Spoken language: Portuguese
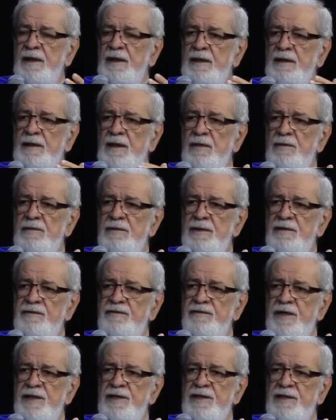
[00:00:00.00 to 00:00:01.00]
Então, em
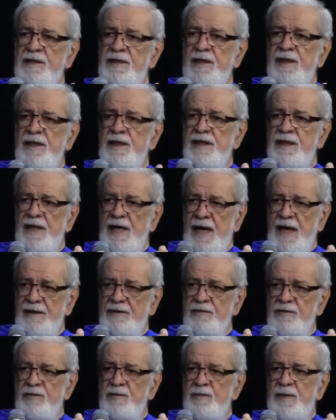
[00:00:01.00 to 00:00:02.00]
vez de serem
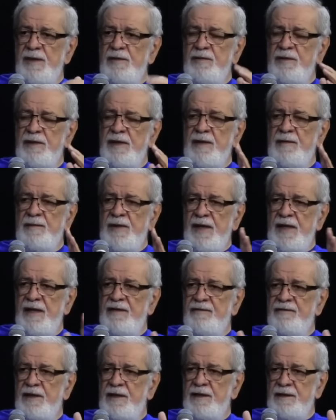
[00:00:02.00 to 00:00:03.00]
guiados pelo que a
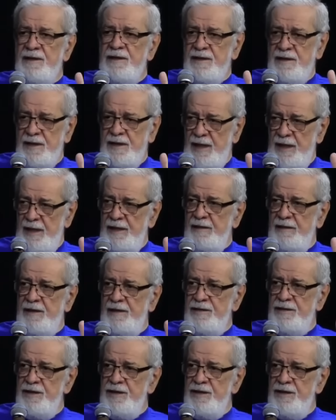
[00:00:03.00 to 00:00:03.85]
palavra escrita